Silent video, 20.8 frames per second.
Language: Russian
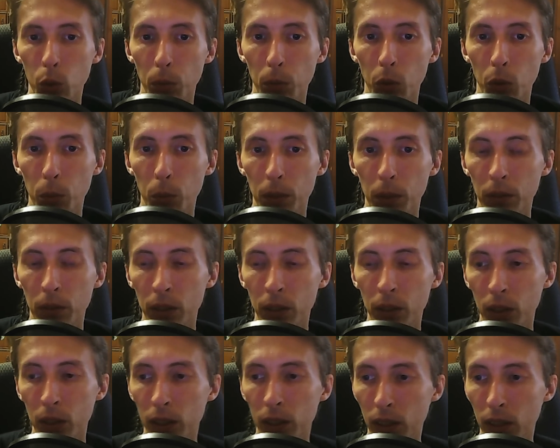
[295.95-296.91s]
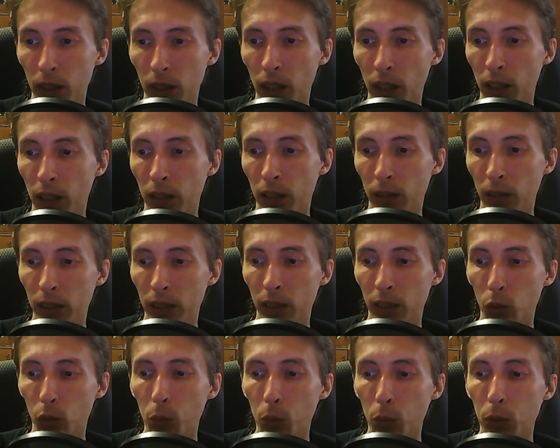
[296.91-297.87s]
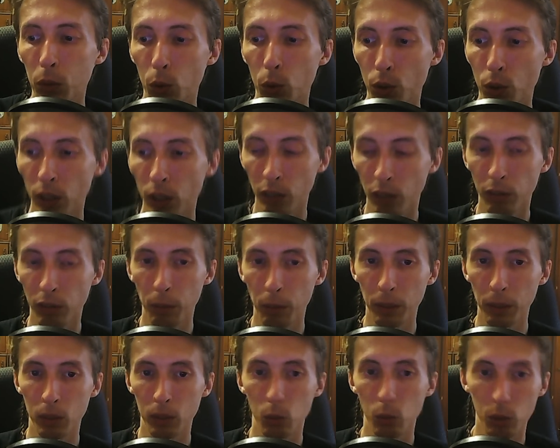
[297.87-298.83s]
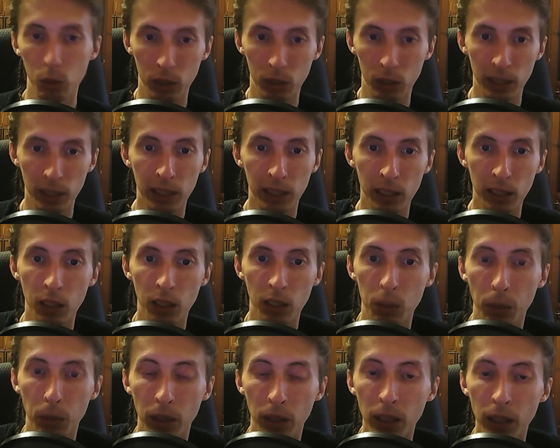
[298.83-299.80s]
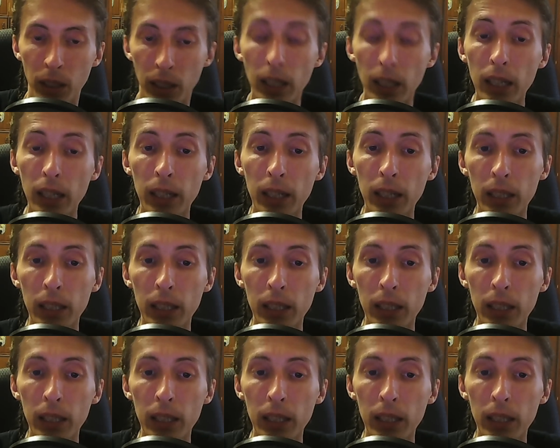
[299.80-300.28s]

чтобы оно появилось на основном источнике информации, то есть здесь на нашем канале.